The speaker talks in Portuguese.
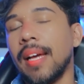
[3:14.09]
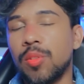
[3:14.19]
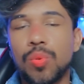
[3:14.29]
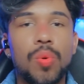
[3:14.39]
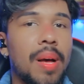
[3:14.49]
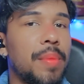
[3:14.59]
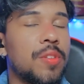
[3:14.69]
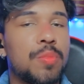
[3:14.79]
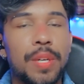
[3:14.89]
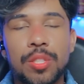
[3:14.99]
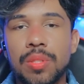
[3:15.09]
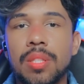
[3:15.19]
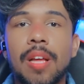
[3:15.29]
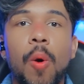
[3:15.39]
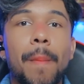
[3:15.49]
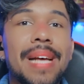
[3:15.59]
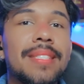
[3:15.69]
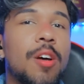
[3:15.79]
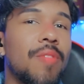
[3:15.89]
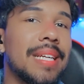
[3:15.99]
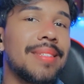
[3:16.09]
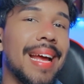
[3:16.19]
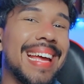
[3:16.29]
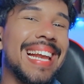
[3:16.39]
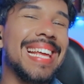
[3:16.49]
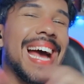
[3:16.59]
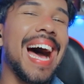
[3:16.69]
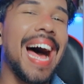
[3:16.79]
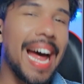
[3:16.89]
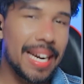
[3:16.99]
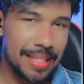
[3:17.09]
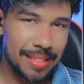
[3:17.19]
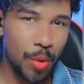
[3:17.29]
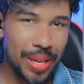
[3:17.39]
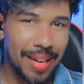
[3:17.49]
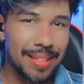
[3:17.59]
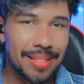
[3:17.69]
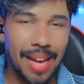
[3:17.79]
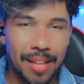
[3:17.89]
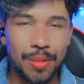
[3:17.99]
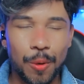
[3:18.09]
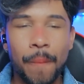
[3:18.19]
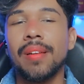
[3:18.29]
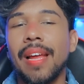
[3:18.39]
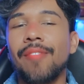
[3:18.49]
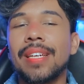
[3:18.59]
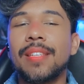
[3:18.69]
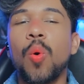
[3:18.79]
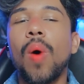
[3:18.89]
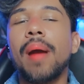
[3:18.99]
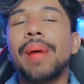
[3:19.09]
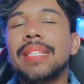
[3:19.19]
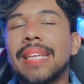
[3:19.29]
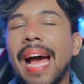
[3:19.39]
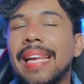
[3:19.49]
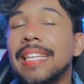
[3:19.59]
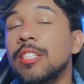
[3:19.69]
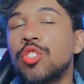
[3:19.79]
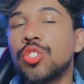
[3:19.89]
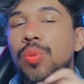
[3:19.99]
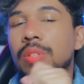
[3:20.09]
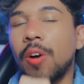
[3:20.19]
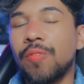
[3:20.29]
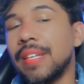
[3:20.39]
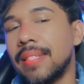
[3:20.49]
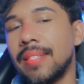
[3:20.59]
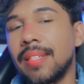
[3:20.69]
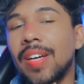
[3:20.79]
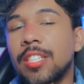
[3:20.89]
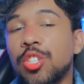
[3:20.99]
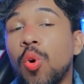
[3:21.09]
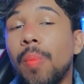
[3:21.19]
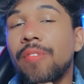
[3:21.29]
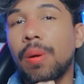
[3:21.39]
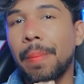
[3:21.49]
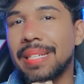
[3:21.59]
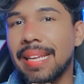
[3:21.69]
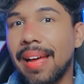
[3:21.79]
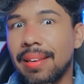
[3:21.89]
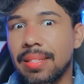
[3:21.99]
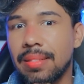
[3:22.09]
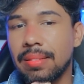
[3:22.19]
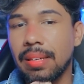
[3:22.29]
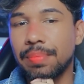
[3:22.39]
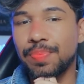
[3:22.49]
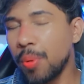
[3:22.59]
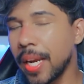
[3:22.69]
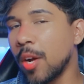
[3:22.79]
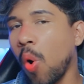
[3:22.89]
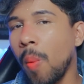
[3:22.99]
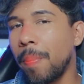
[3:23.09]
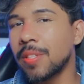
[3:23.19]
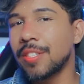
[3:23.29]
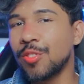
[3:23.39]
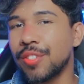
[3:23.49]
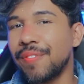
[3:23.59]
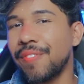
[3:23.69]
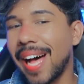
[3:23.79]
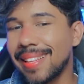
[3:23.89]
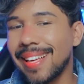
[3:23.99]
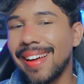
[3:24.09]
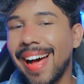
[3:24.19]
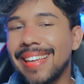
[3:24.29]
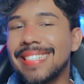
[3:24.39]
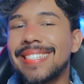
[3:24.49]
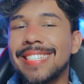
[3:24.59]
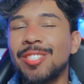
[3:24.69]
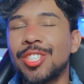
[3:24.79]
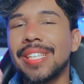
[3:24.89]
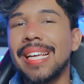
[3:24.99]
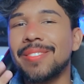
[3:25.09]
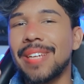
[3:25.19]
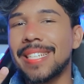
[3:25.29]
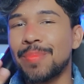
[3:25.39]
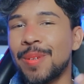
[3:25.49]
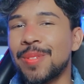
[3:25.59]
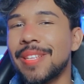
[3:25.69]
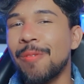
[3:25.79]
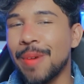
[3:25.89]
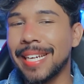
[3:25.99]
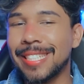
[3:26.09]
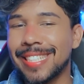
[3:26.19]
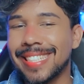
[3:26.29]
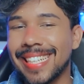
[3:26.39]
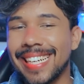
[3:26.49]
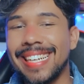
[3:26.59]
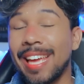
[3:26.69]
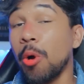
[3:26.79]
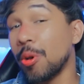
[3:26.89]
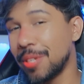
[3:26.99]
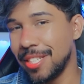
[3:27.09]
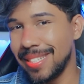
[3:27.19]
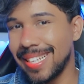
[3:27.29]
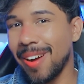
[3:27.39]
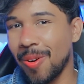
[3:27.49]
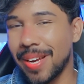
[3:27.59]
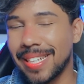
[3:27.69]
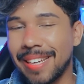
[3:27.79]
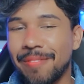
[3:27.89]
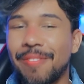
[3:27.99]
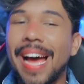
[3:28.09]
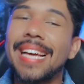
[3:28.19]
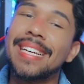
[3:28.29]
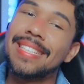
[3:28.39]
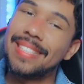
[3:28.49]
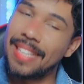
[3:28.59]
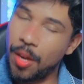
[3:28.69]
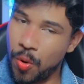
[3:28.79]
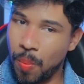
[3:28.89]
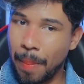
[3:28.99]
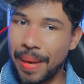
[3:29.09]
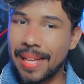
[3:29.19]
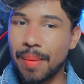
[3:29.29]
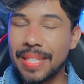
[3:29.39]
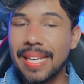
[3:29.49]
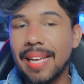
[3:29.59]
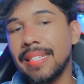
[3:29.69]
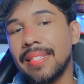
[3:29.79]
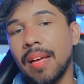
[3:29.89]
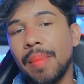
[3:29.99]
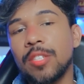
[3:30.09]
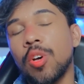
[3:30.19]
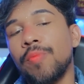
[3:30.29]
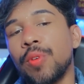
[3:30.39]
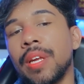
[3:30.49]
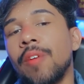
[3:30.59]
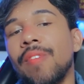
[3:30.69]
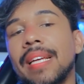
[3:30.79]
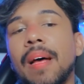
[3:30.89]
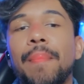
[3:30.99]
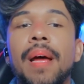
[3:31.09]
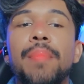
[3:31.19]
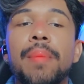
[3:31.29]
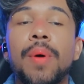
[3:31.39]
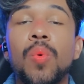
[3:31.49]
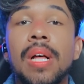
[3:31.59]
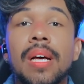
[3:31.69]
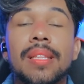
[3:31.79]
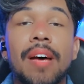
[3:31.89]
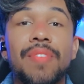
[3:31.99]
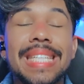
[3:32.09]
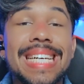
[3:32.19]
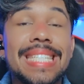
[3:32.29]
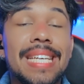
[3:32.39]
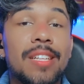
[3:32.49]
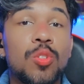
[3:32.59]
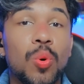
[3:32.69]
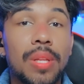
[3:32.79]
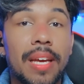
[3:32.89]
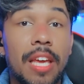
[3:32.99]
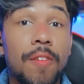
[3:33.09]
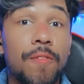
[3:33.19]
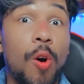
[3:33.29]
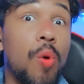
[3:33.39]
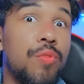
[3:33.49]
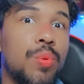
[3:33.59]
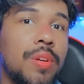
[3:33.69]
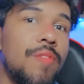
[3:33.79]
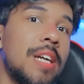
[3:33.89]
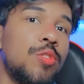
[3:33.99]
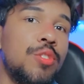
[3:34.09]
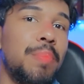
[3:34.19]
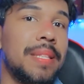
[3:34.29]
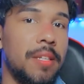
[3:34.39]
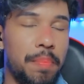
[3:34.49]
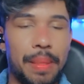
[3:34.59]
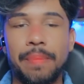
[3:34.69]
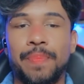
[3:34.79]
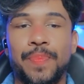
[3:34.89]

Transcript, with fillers: Terra do Nunca, Meninos Perdidos e tal, mas não vai ter aquele ar tão encantado. Né, vai ter um ar mais realístico, talvez. Vai ser de alguma forma mais realista. Porém, com um pozinho de fada ali cintilando nas mãos da Wendy, né? Que é o que eu quis dizer agora, né? Vai ter uma pegada mais realista, mas óbvio que não vai dar para abrir mão da fantasia toda que envolve o universo de Peter Pan.